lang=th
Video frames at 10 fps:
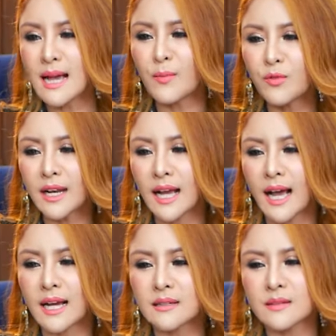จำไว้นะ
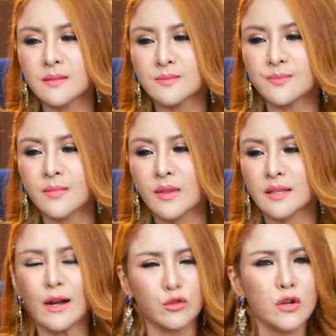คะ
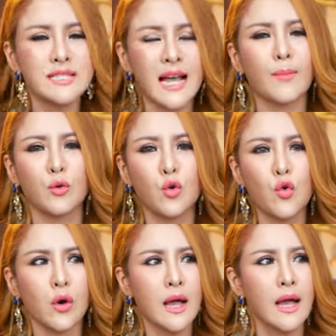เราต้องจำลู
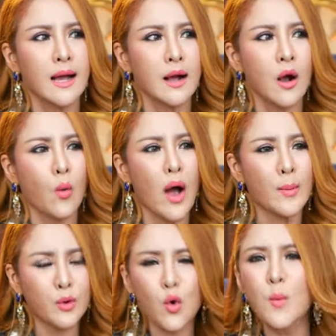กควา
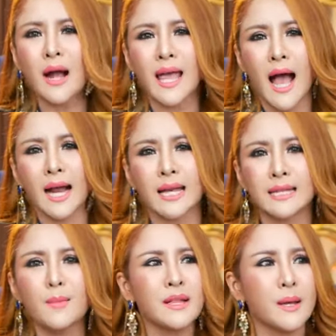มรู้บางอย่างเนี่ย
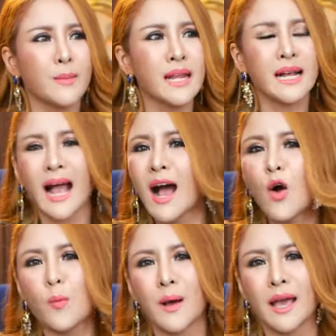ถ้ามันยังไม่ได้
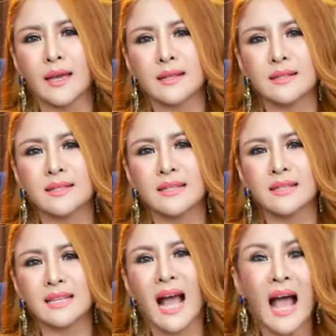เข้าไป
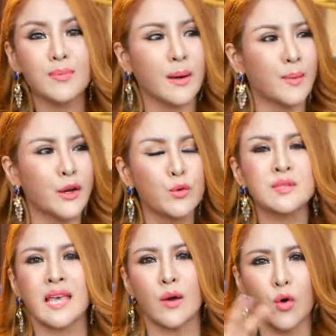ทาบกับอนู
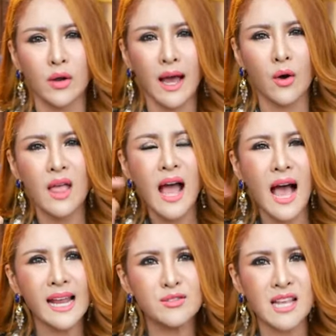เซลล์ของเรา
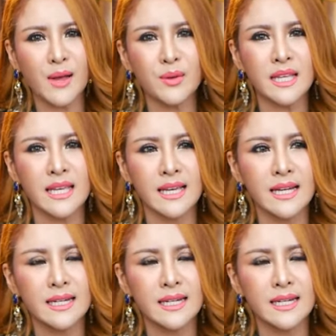ให้เราใช้วิธี